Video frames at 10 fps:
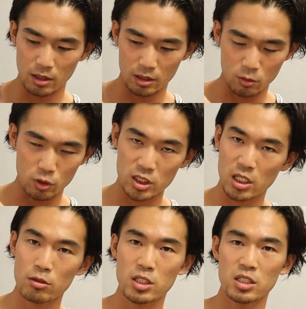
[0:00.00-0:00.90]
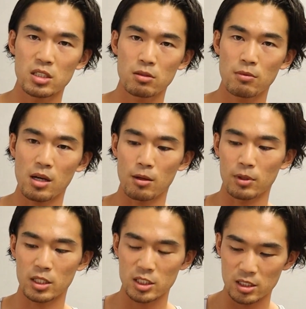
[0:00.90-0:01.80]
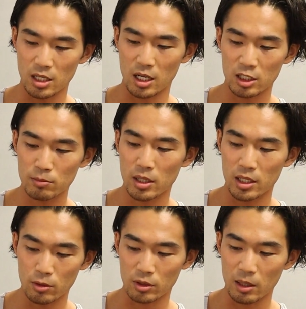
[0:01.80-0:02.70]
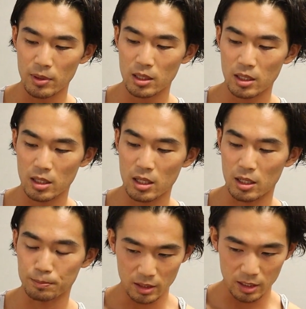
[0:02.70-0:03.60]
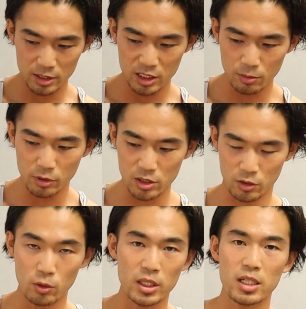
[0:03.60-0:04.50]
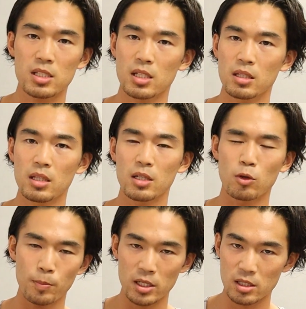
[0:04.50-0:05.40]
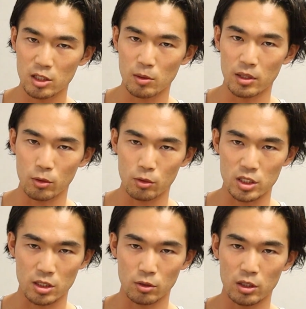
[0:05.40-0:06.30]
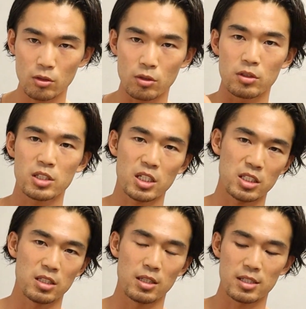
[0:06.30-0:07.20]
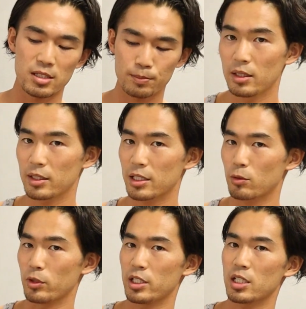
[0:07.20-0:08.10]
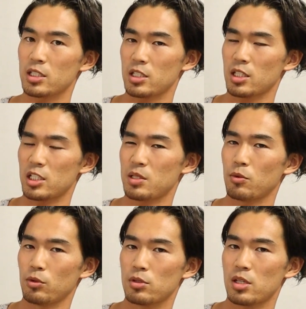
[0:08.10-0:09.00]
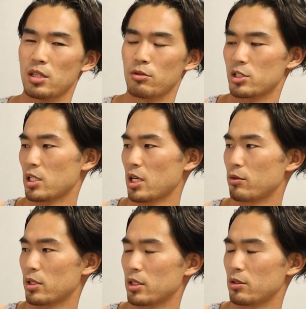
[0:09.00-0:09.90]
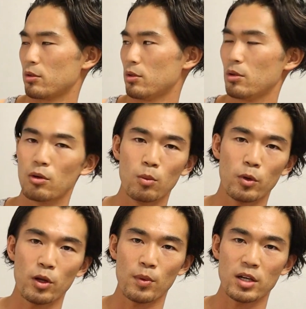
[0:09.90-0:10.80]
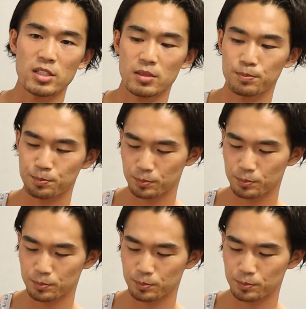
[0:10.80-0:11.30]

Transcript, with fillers: えっと、こちらの写真は私が白米を食べながら体脂肪率を4ヶ月間で5%まで落とした時の写真です。で結構いい感じで体脂肪を落とせてるんじゃないのかなと思います。